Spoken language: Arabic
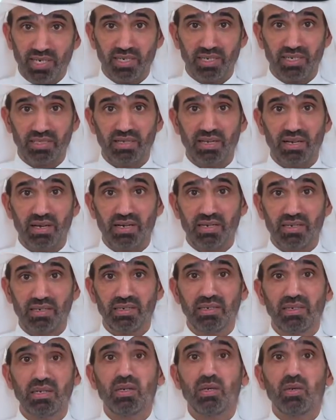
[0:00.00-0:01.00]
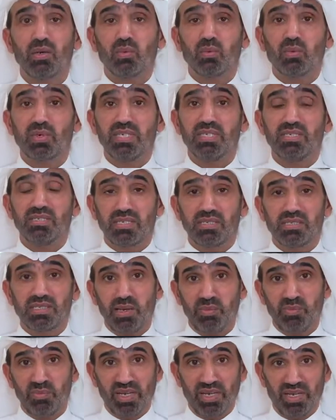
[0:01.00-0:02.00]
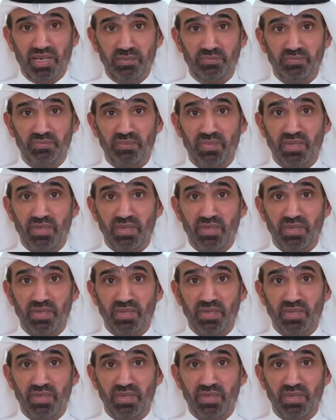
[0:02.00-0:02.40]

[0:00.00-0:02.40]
القطاع والالتزام بها